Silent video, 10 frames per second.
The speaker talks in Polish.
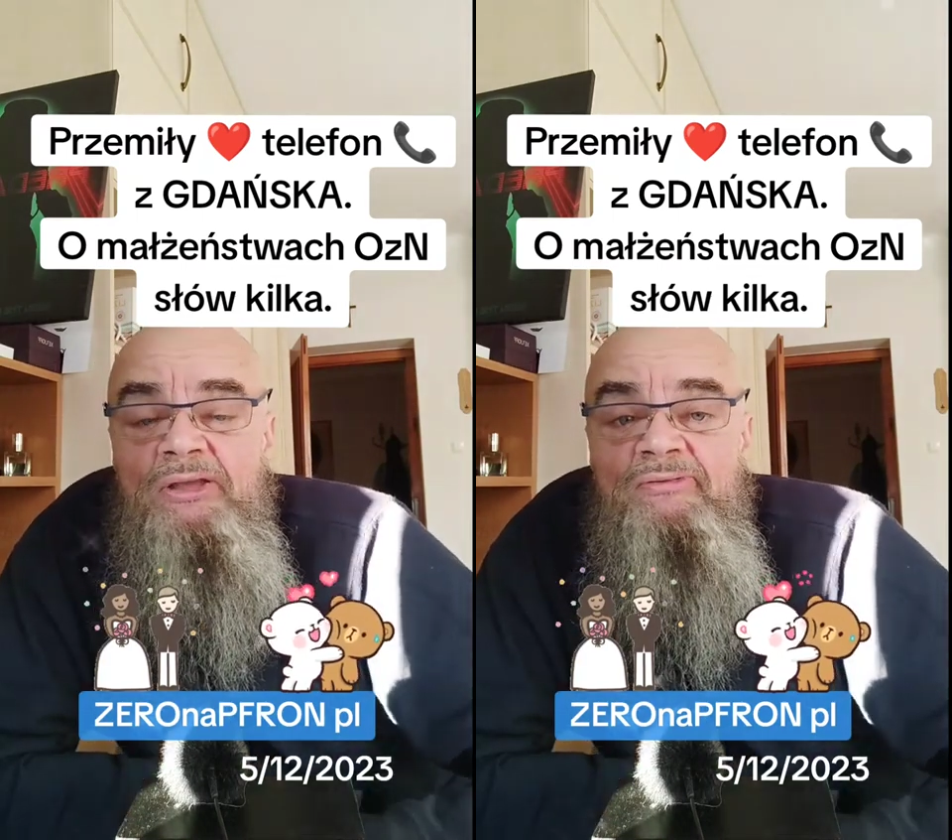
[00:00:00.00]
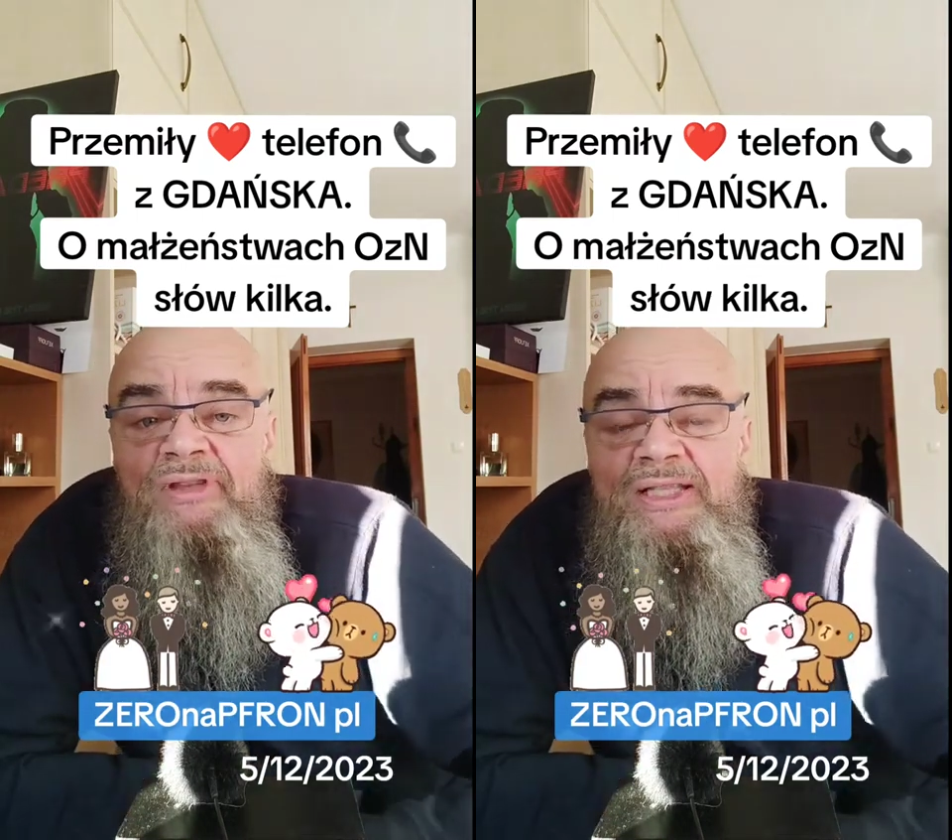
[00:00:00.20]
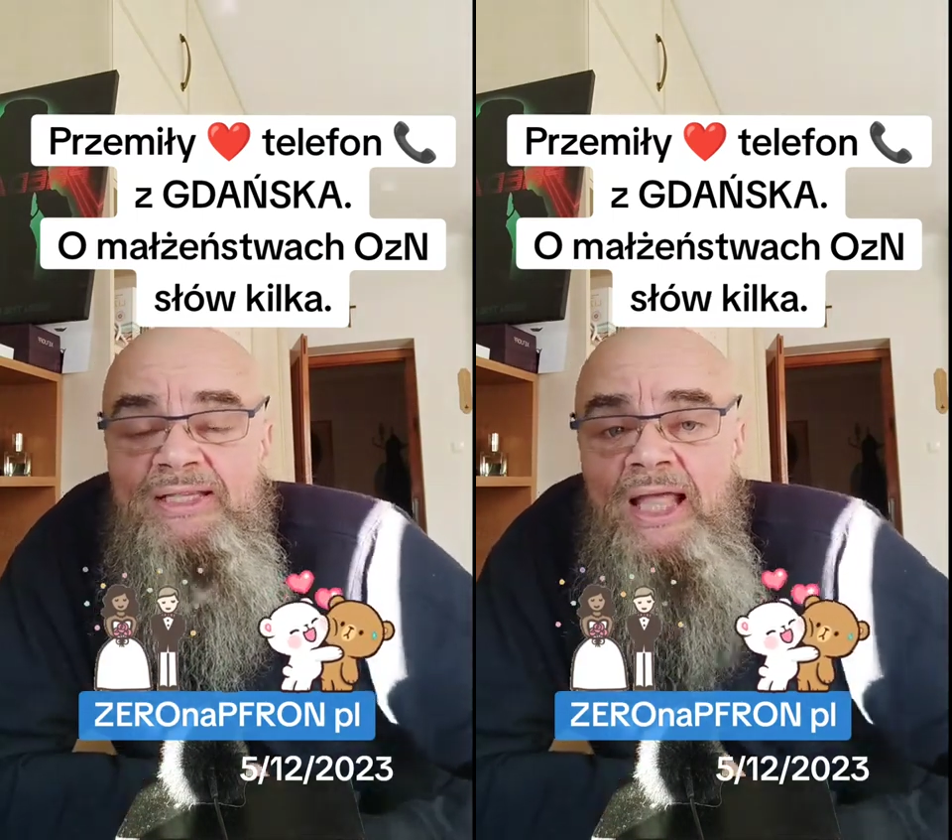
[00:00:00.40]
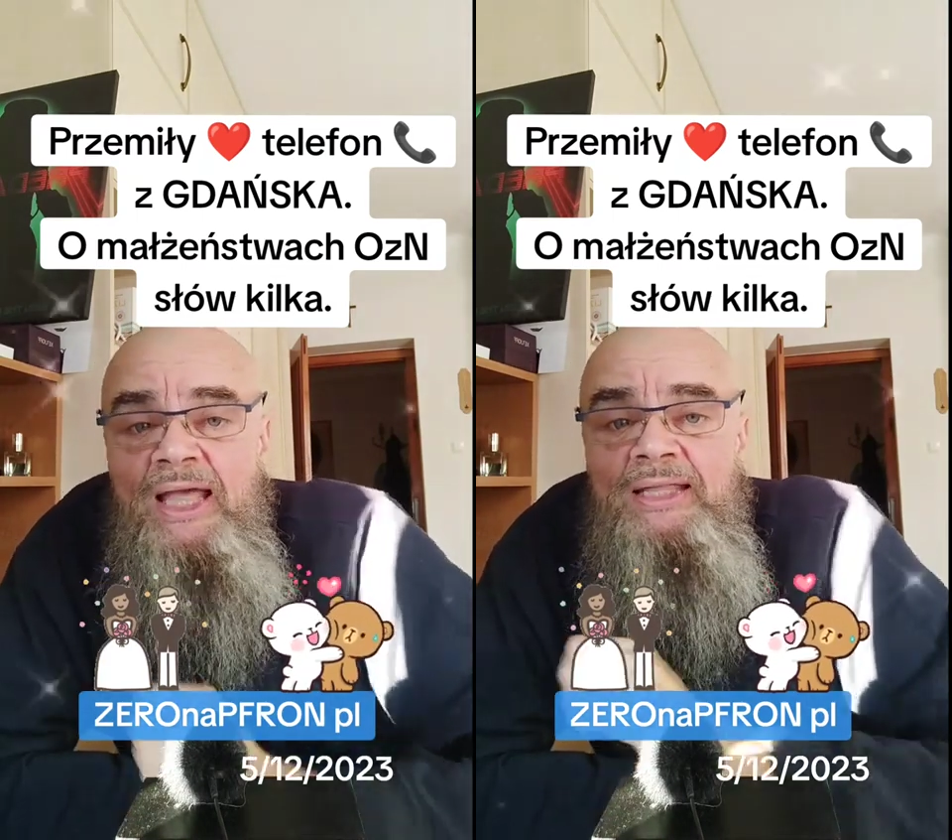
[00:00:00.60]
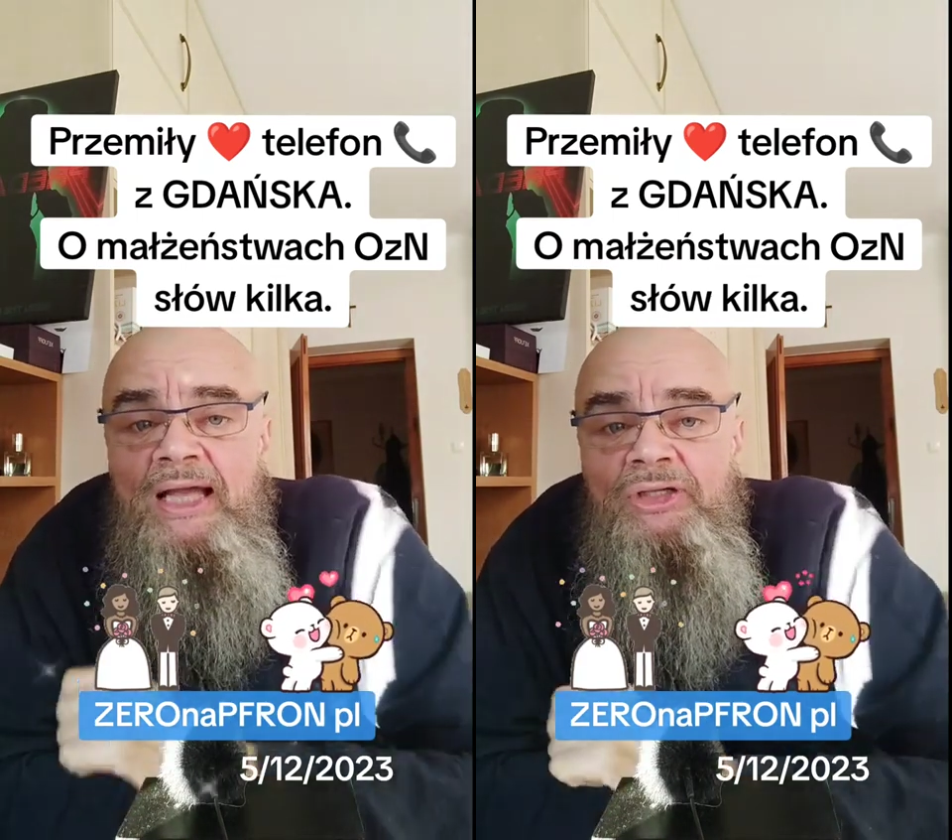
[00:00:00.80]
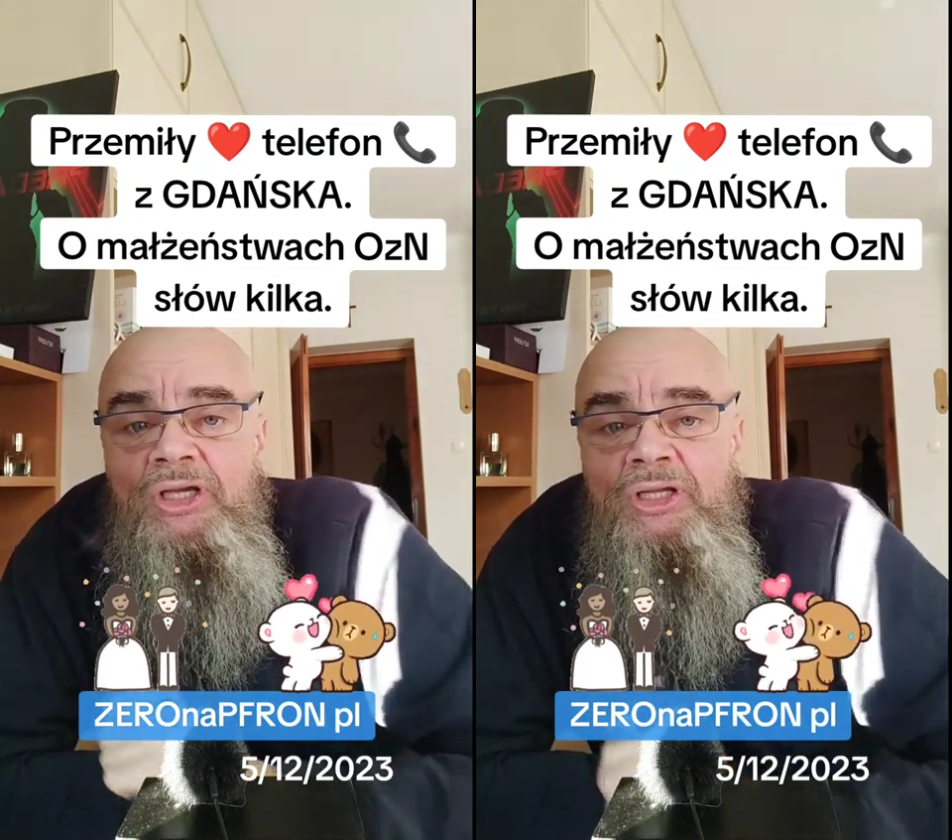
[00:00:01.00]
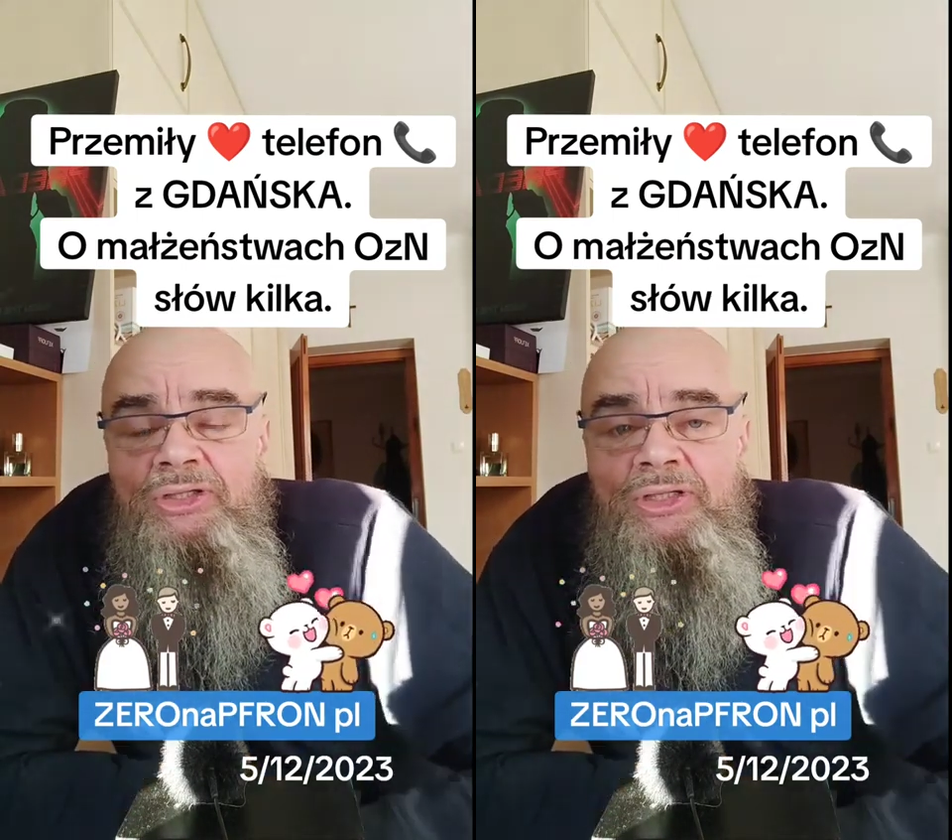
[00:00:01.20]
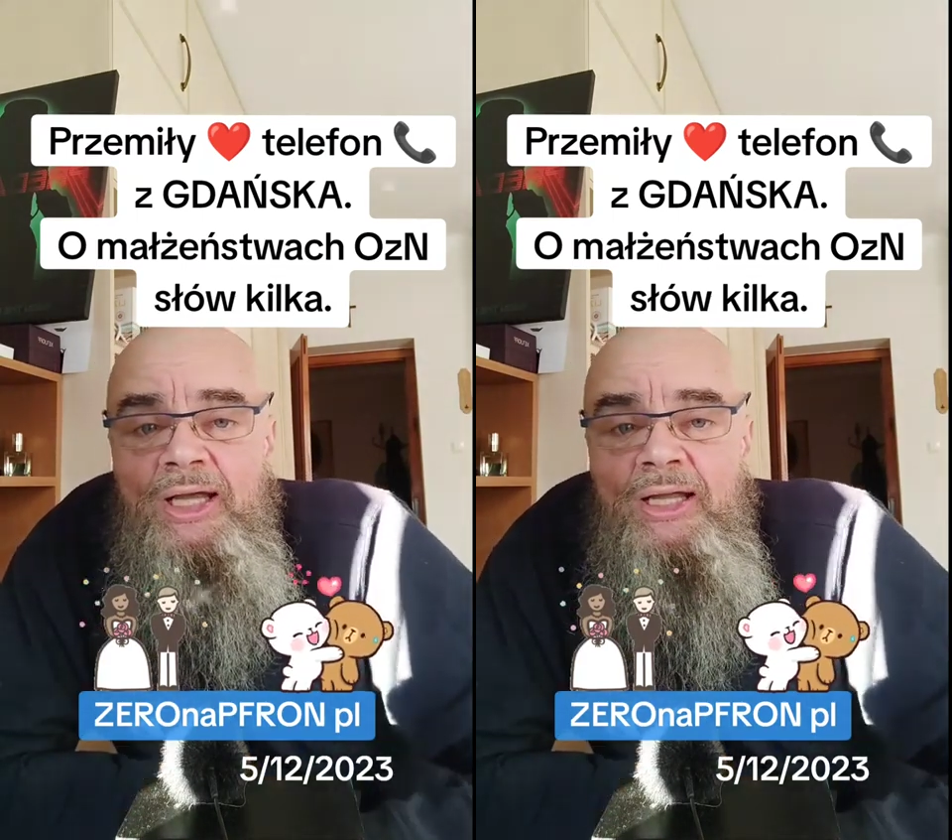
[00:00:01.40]
Więc na etacie
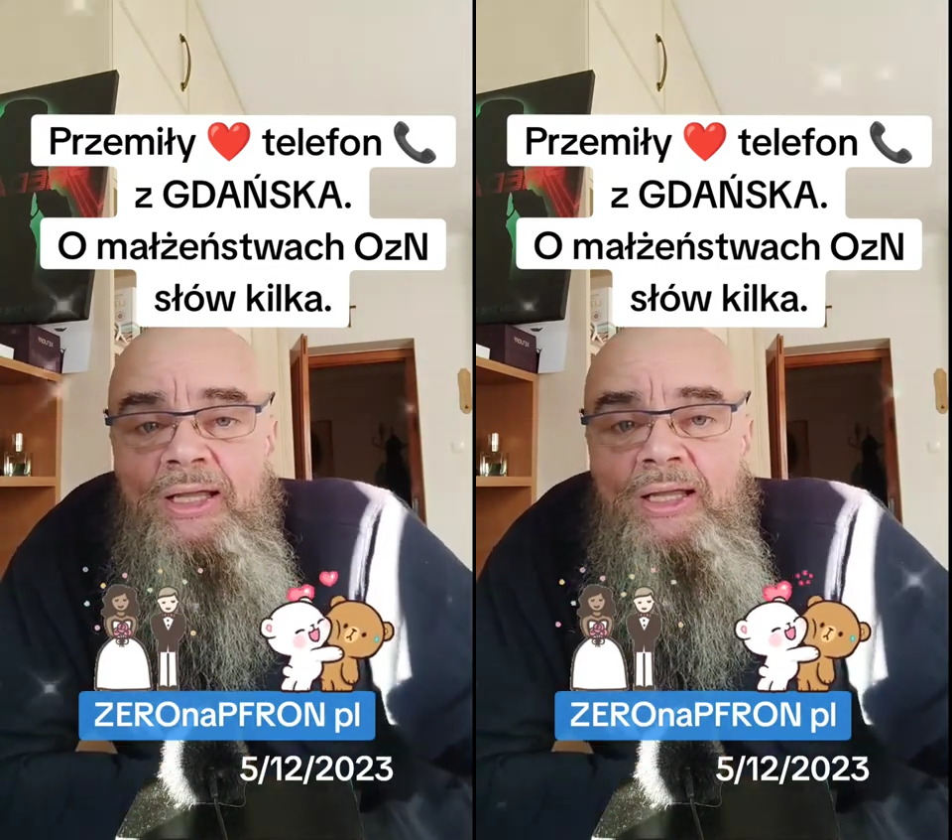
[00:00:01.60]
jest ta